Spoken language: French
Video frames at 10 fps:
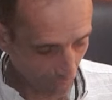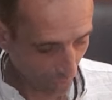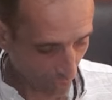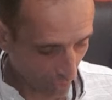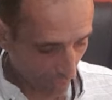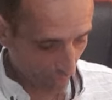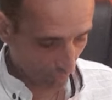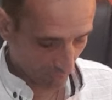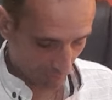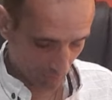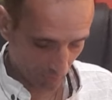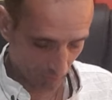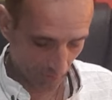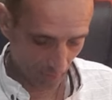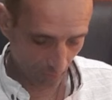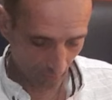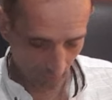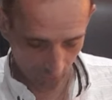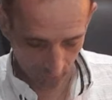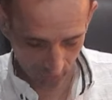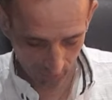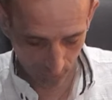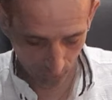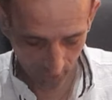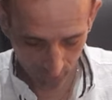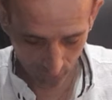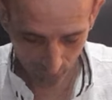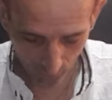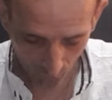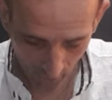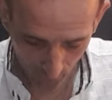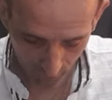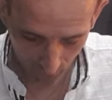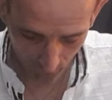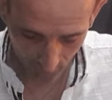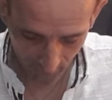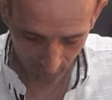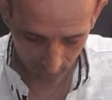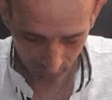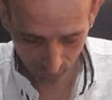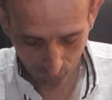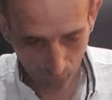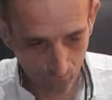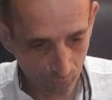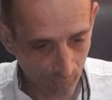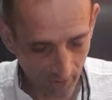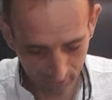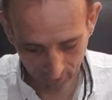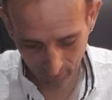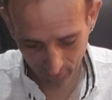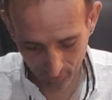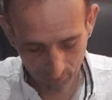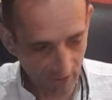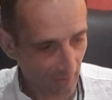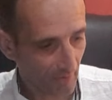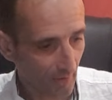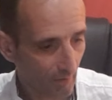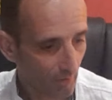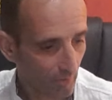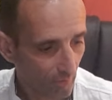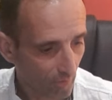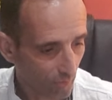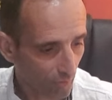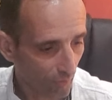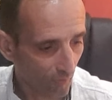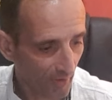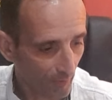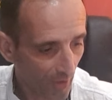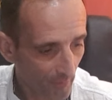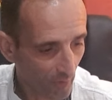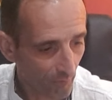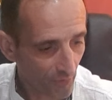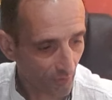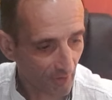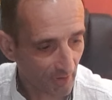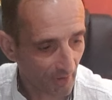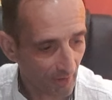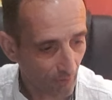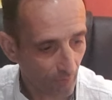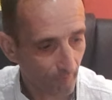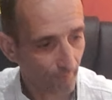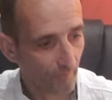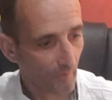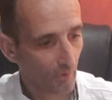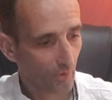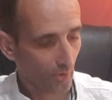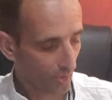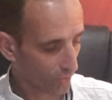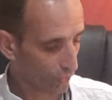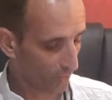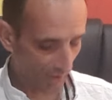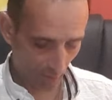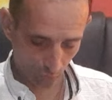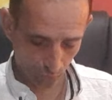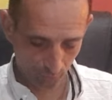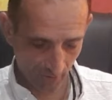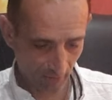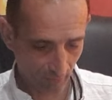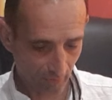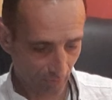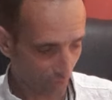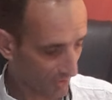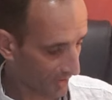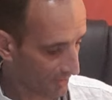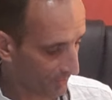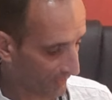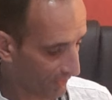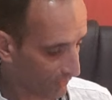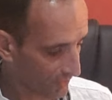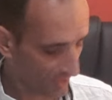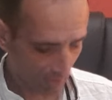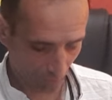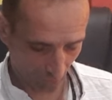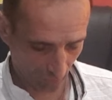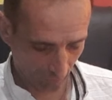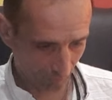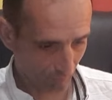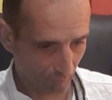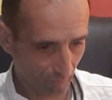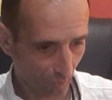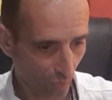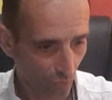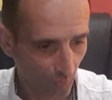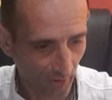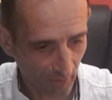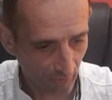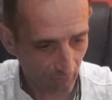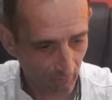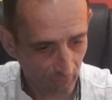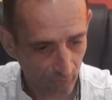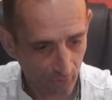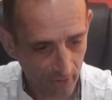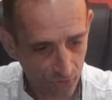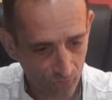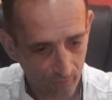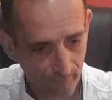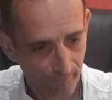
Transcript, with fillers: homme de cœur, donc un, homme hein, qui pourrait être loin en kilomètres, où on nous parle d'un militaire. on va aller voir un peu plus en détail euh, ce qu'on nous parle. On nous parle euh, sous un aspect financier, donc euh, on nous parle de l'argent.